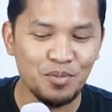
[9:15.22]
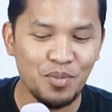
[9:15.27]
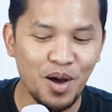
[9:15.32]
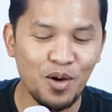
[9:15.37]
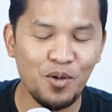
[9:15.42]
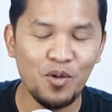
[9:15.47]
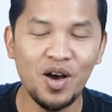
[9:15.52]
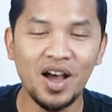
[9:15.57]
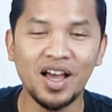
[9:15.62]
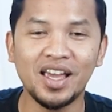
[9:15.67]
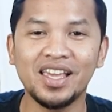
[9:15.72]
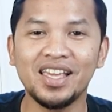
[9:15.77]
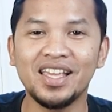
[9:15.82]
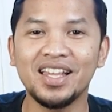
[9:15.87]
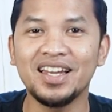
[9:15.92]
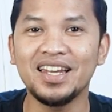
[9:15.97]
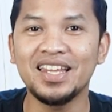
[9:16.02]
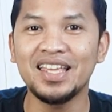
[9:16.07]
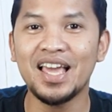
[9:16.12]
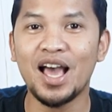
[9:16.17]
bahwa
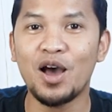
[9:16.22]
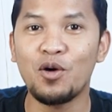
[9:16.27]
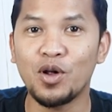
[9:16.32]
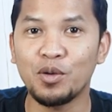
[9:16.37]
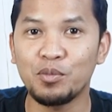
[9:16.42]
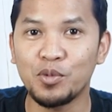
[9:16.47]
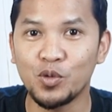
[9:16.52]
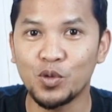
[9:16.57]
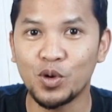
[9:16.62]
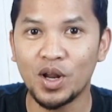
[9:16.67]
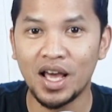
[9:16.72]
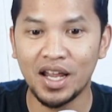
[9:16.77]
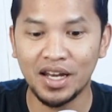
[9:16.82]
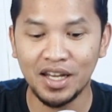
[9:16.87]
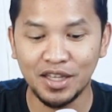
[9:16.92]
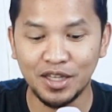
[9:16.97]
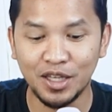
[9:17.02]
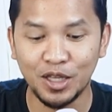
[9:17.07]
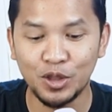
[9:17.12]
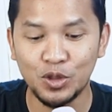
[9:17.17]
ini awal
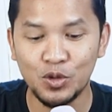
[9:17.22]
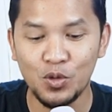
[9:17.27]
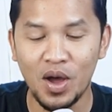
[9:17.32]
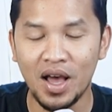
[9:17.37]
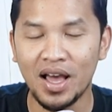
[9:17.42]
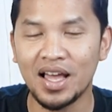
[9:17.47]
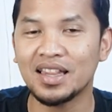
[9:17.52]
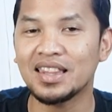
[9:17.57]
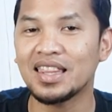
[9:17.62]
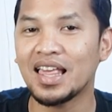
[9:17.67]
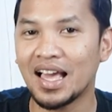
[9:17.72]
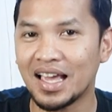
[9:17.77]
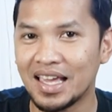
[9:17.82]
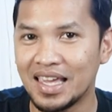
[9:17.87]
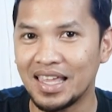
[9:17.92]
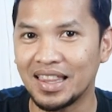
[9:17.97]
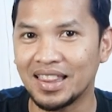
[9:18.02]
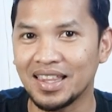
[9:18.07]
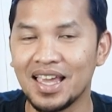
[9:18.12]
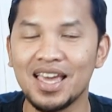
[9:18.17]
penggunaannya tentu akan
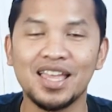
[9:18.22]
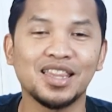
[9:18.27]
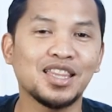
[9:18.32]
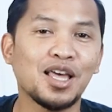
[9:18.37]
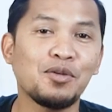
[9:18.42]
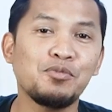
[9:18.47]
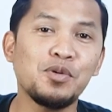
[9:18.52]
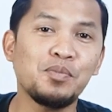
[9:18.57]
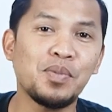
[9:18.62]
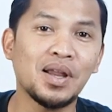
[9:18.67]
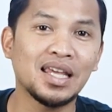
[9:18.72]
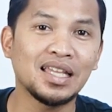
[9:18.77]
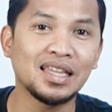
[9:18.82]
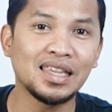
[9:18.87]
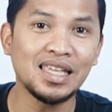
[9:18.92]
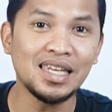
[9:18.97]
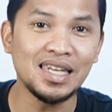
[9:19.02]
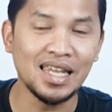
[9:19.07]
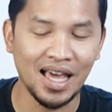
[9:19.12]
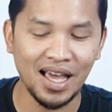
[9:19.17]
sakit. Tapi paling
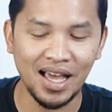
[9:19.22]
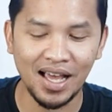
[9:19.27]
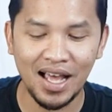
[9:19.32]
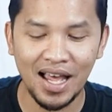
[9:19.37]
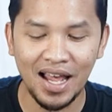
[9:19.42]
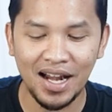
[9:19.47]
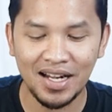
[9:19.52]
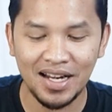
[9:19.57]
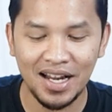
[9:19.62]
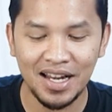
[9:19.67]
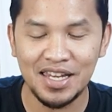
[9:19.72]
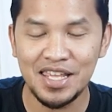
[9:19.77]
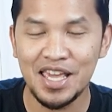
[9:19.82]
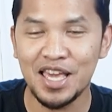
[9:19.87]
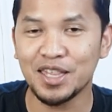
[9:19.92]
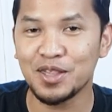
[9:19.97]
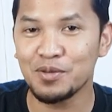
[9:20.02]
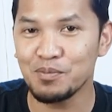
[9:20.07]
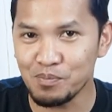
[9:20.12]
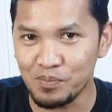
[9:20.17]
tidak karena
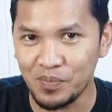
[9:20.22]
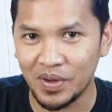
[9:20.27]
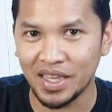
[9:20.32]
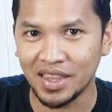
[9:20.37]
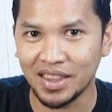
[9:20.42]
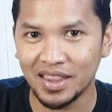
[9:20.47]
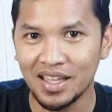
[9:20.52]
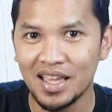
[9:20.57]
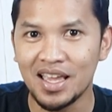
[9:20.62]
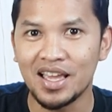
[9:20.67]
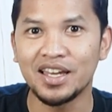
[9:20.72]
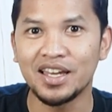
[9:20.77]
dia sempit,